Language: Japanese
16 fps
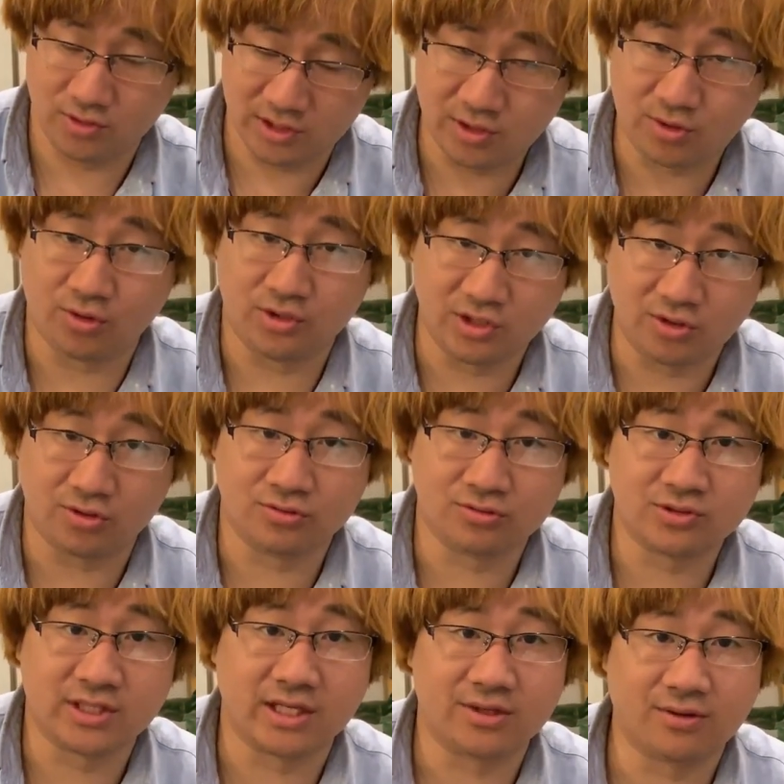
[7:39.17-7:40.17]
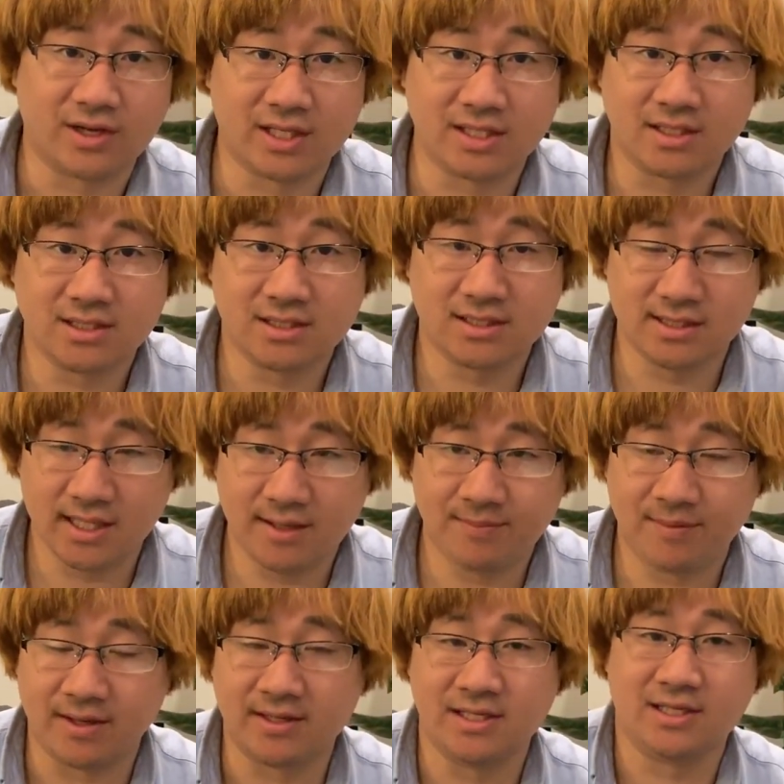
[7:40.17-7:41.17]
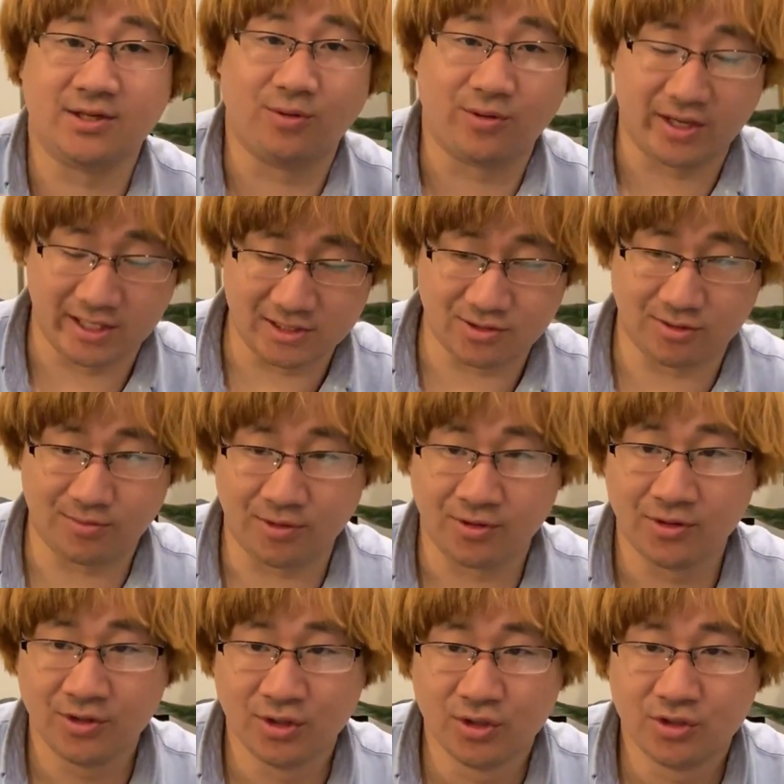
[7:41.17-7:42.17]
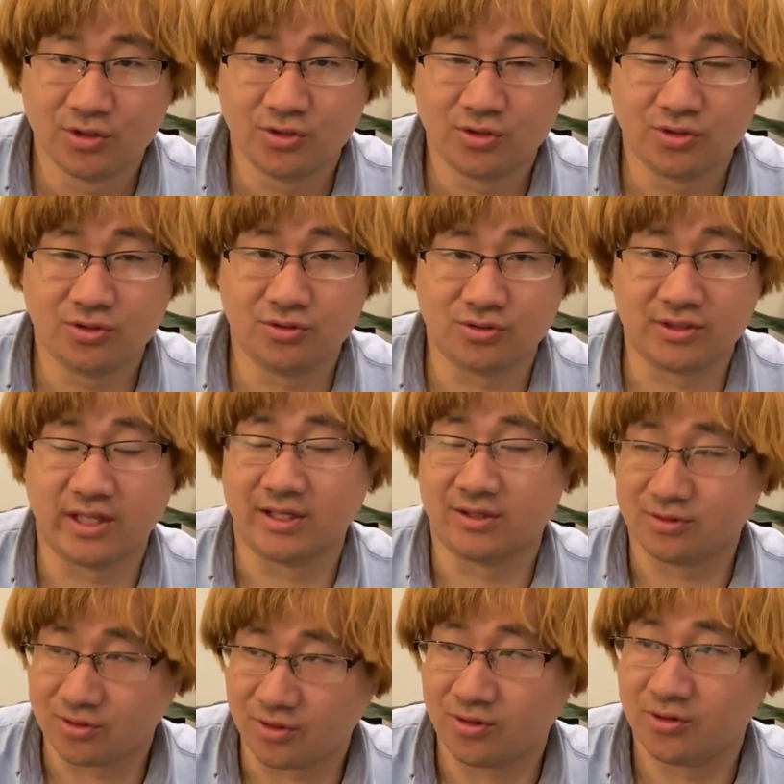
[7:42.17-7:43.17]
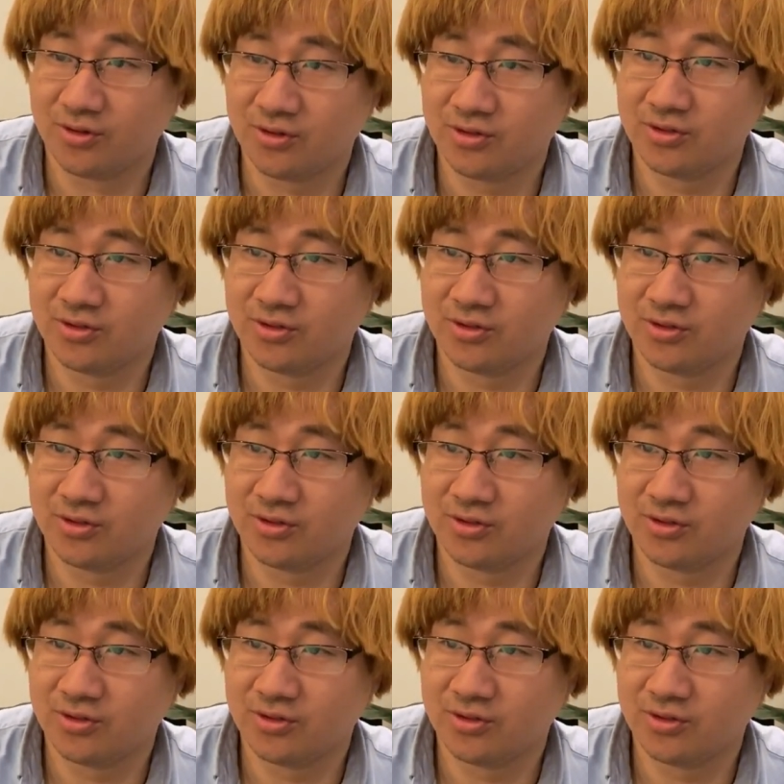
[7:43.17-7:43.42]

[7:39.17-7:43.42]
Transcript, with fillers: 2個2個打ったりとかして、まあ、臨機応変にそれも打っていくと。